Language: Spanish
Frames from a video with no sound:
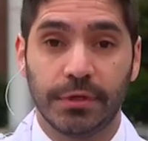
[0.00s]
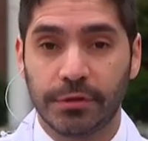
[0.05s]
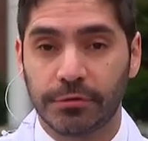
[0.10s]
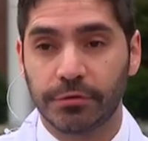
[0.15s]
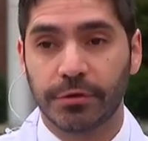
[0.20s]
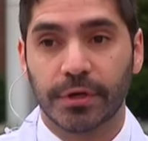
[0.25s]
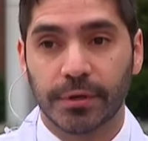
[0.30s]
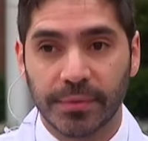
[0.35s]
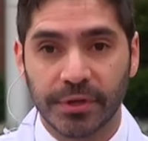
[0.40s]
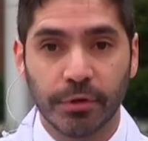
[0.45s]
que
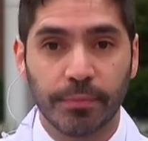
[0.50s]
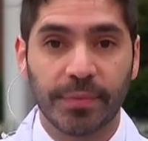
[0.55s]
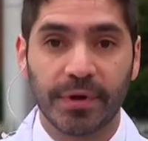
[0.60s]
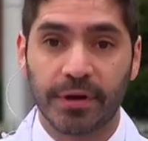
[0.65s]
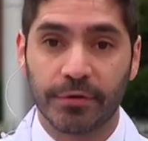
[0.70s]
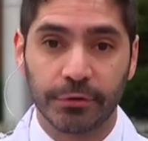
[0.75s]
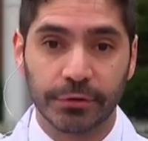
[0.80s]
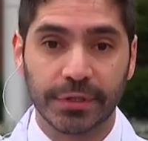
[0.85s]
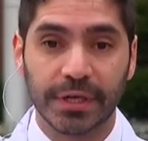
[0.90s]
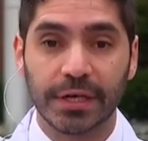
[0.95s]
son remedios
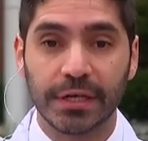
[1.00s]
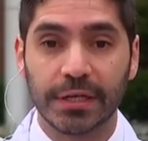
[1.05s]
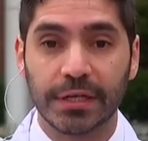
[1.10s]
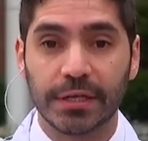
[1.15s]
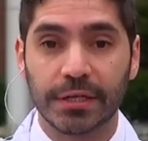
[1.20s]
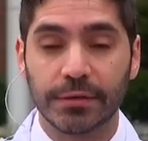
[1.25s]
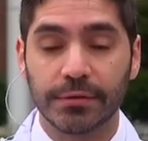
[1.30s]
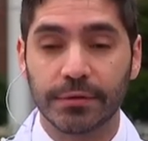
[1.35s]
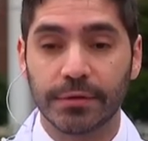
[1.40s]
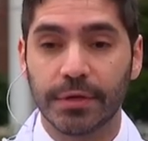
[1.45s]
para botar
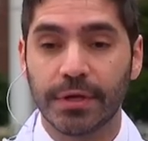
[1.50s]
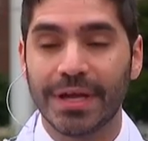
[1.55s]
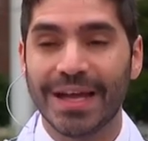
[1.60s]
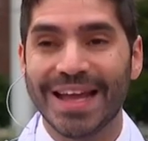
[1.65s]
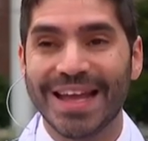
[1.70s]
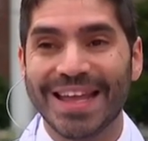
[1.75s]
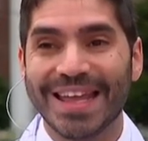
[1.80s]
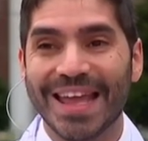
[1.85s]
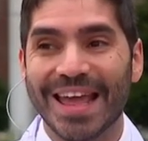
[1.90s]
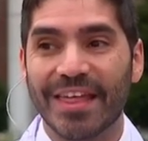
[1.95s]
líquido,
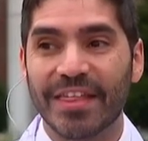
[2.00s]
y